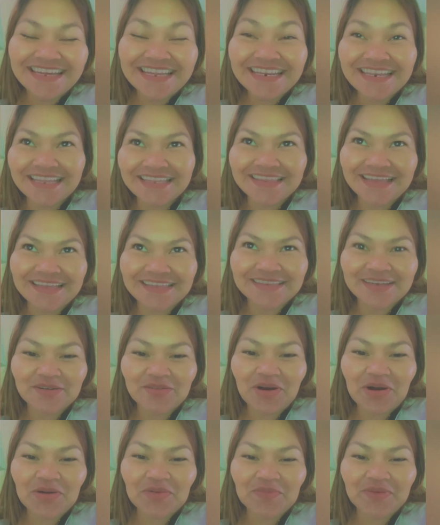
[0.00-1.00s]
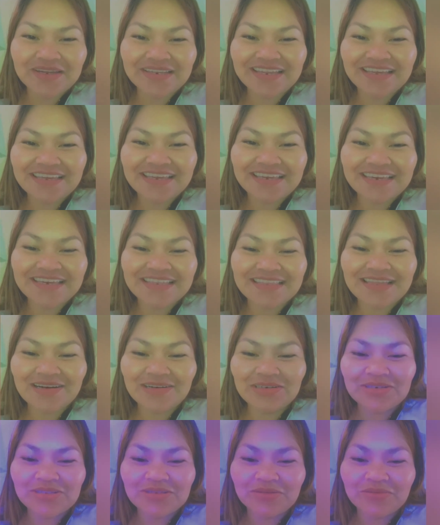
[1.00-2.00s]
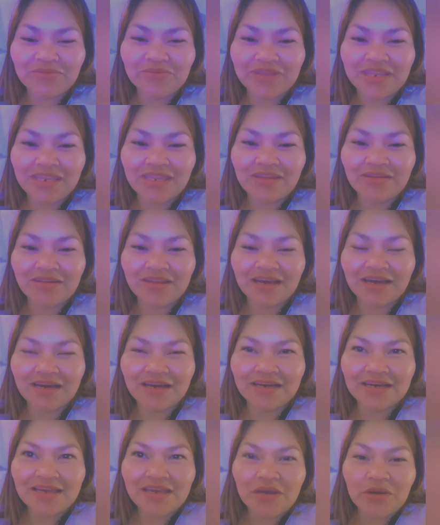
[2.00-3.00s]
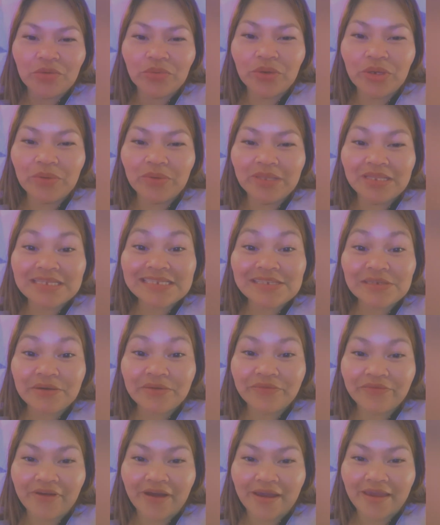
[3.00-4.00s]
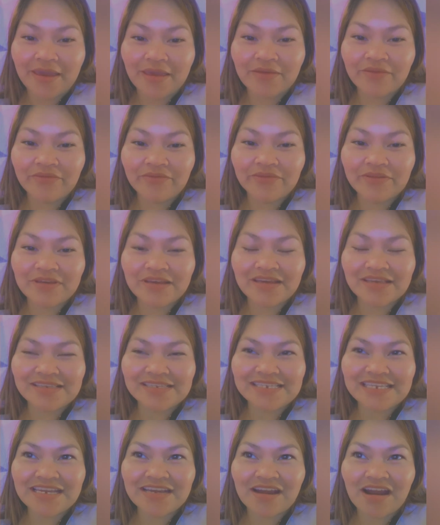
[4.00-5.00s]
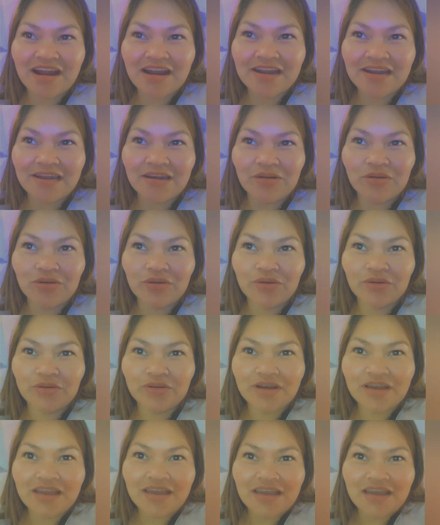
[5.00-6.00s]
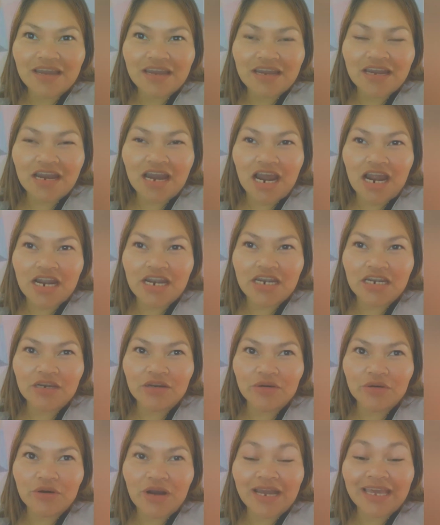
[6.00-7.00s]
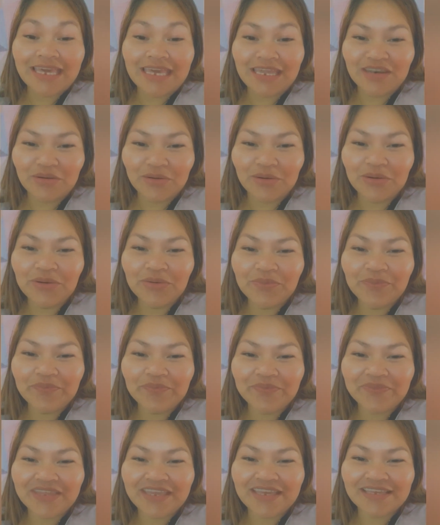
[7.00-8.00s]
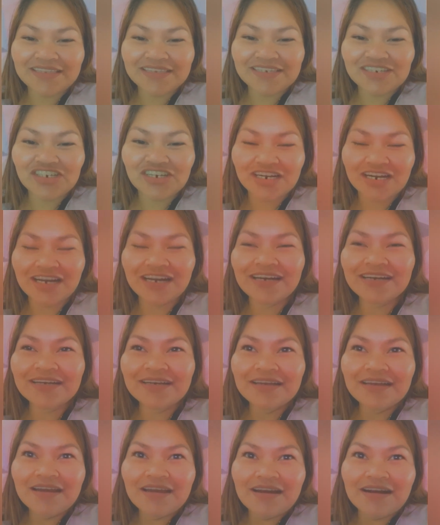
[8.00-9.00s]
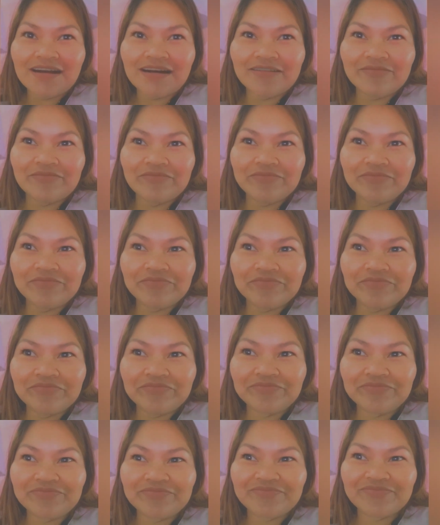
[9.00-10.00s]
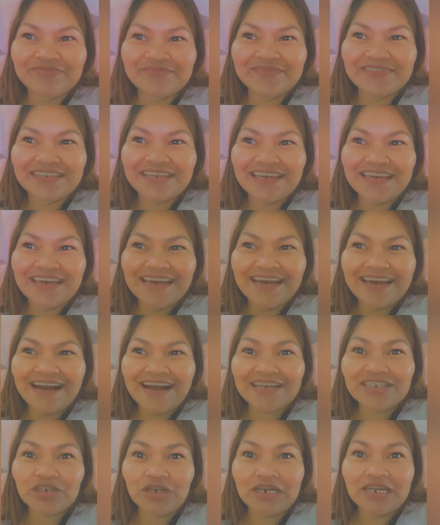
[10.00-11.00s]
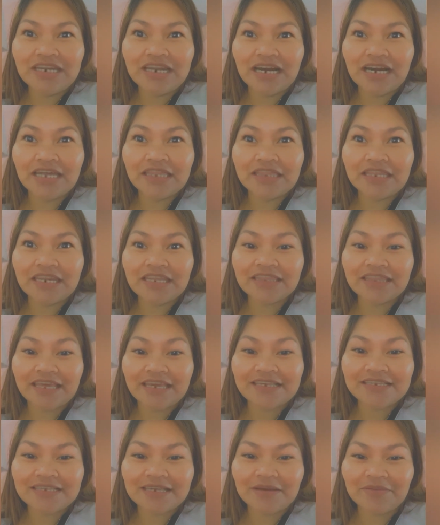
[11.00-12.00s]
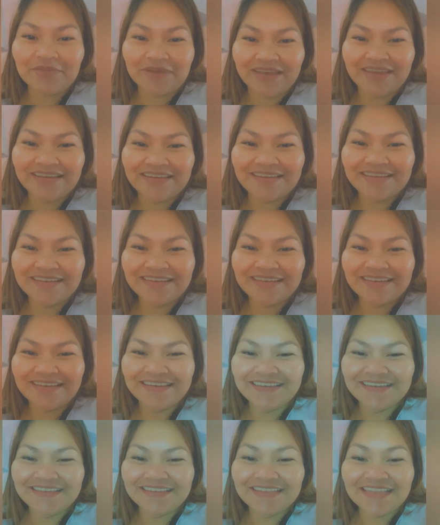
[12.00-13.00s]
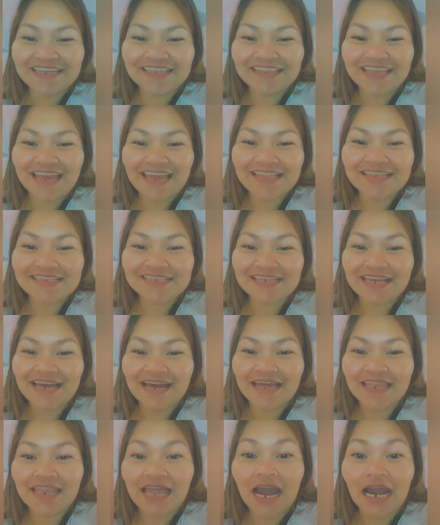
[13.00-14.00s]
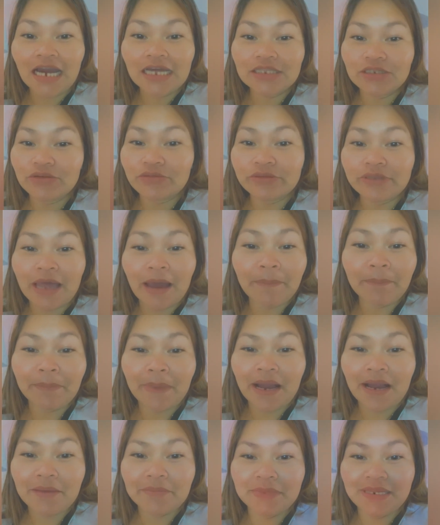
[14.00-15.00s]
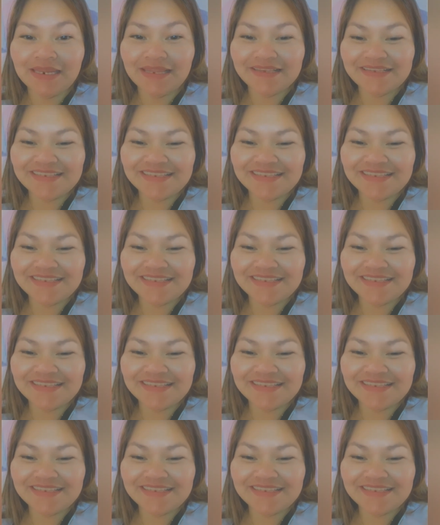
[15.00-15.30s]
Natatawa ko pag nakikita ko tong video na We Will Survive. Si Carlo Carlo Aquino yan siya. Um, actually, naka 3 takes kami. Nang dahil sa lakad kong napakabilis.